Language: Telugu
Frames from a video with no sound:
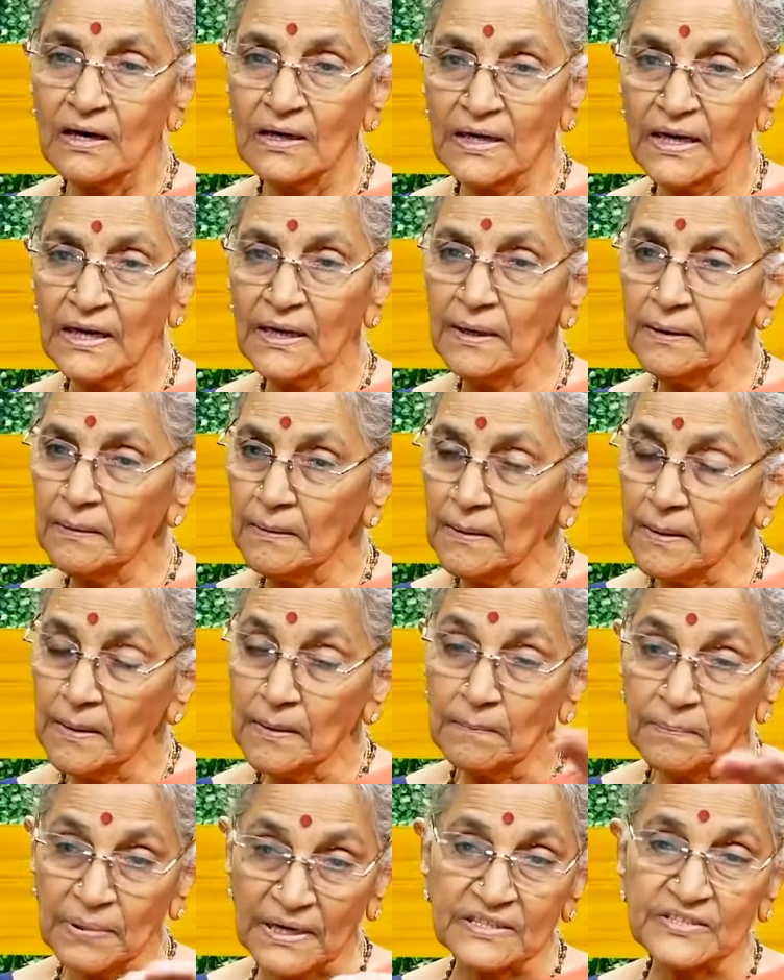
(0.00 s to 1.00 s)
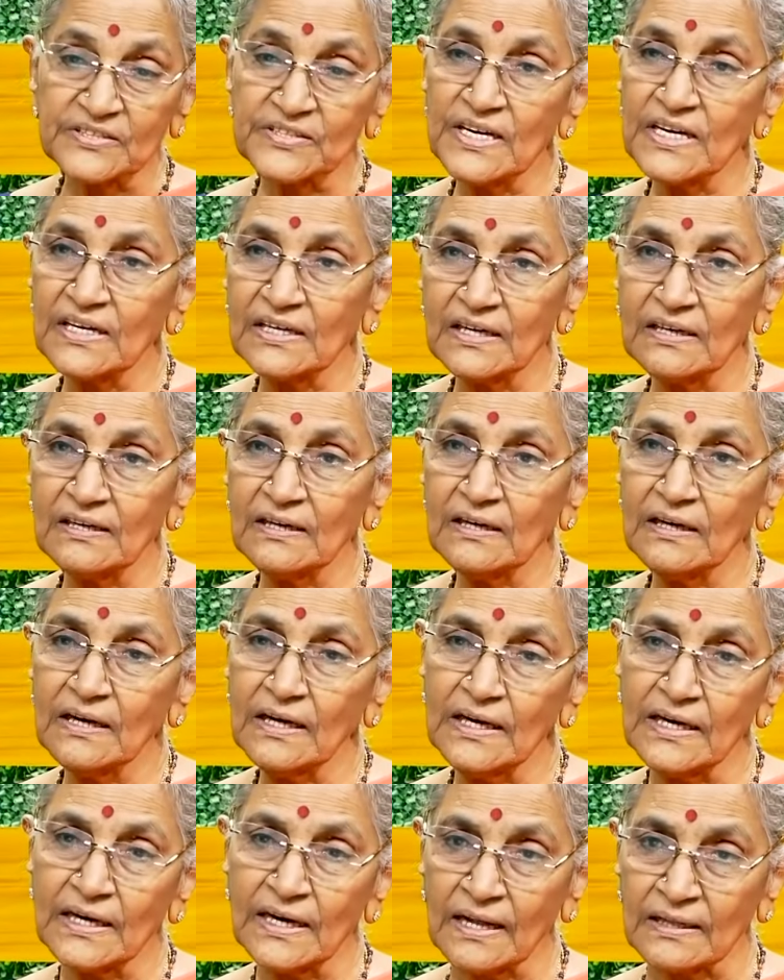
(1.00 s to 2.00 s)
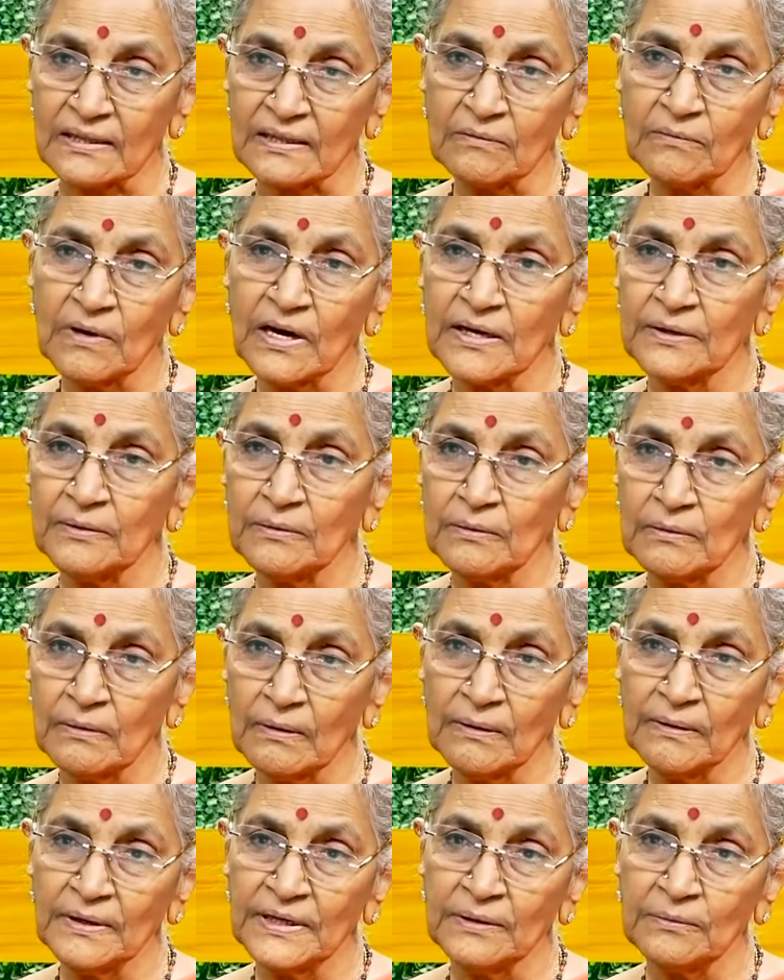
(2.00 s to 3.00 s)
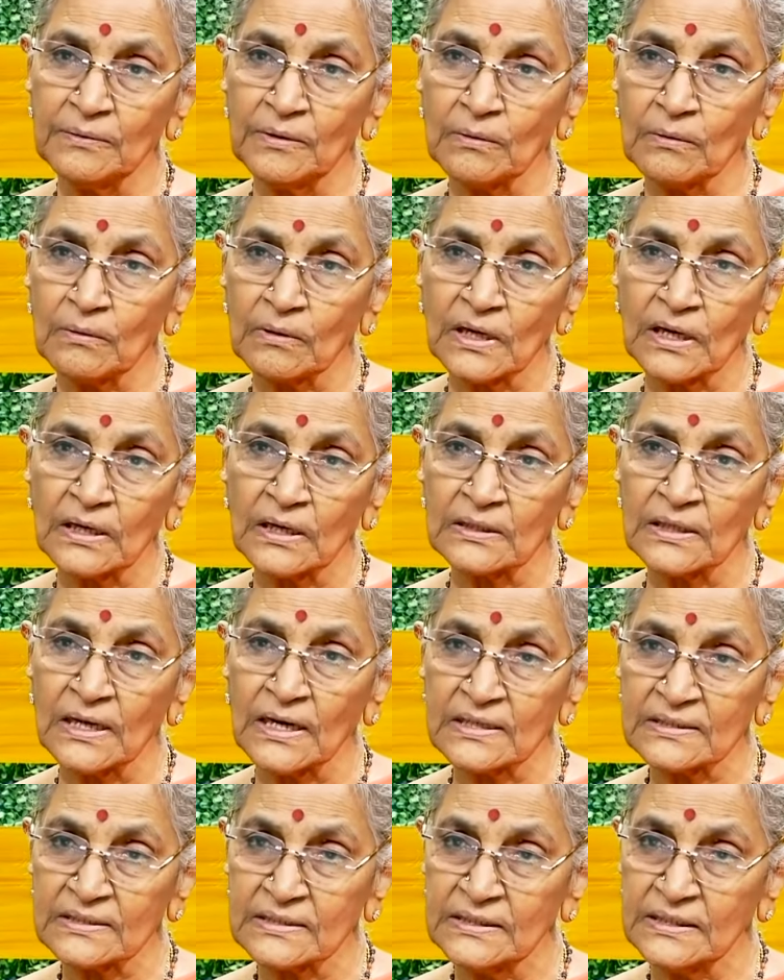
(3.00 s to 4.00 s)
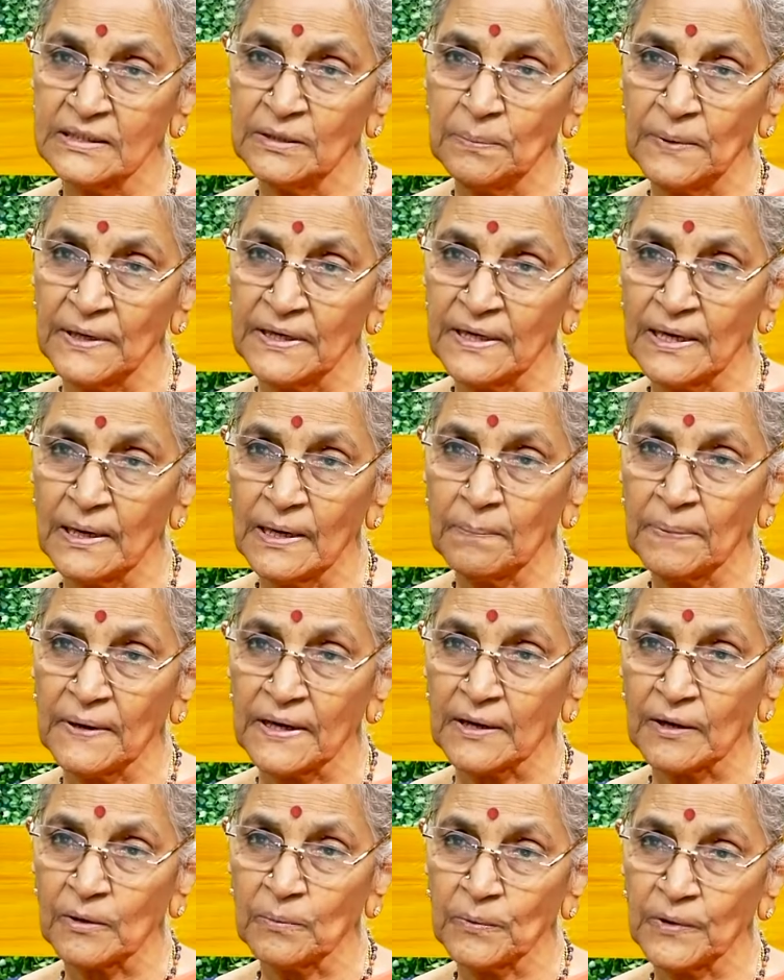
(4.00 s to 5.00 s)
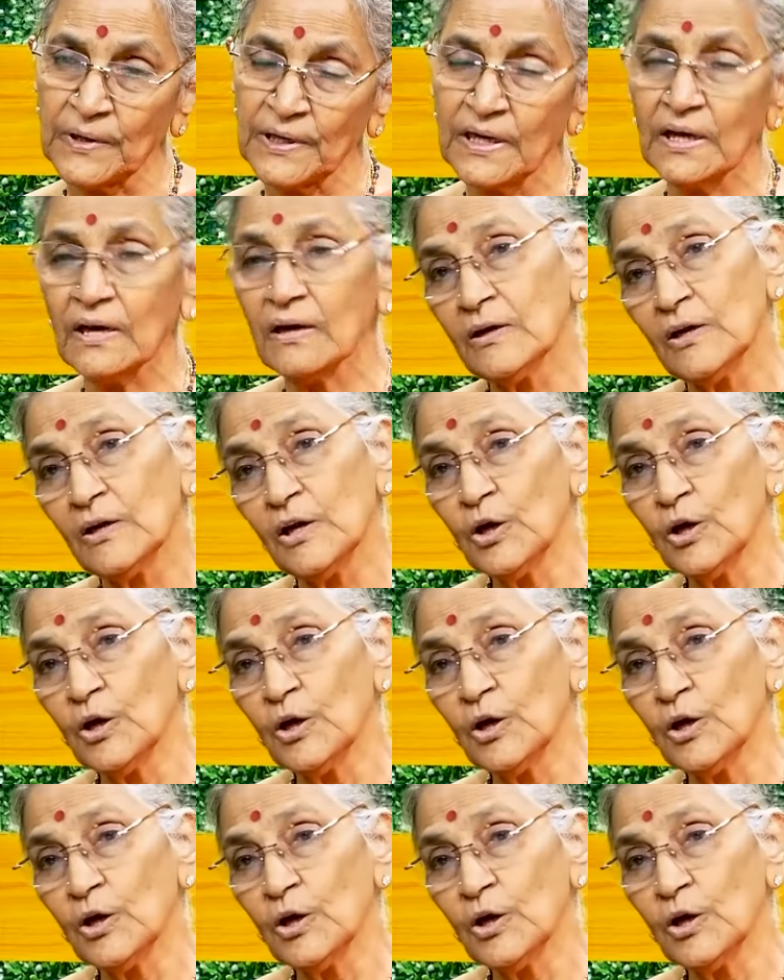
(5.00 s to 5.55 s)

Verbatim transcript: అంటే ప్రత్యేకంగా ఇక్కడ అత్తవారింట్లో ఈవిడకు ఒక దాసీని పెట్టినా పెట్టకపోయినా